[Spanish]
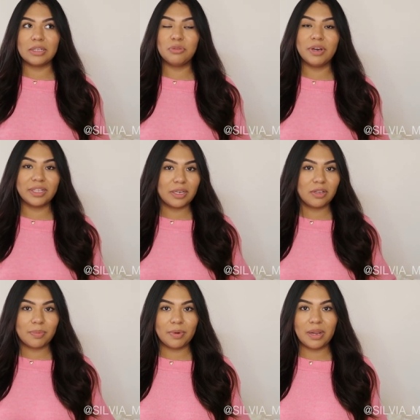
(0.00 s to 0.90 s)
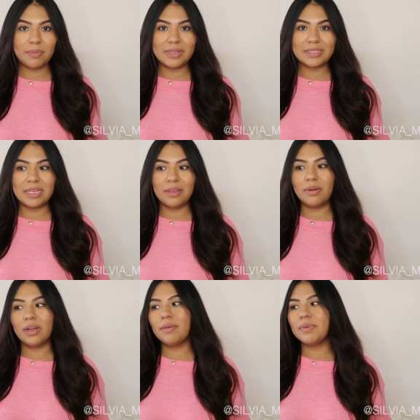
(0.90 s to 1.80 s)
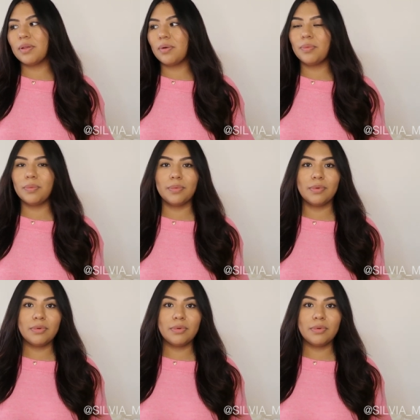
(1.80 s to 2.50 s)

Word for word: nunca he tenido problemas y creo que han habido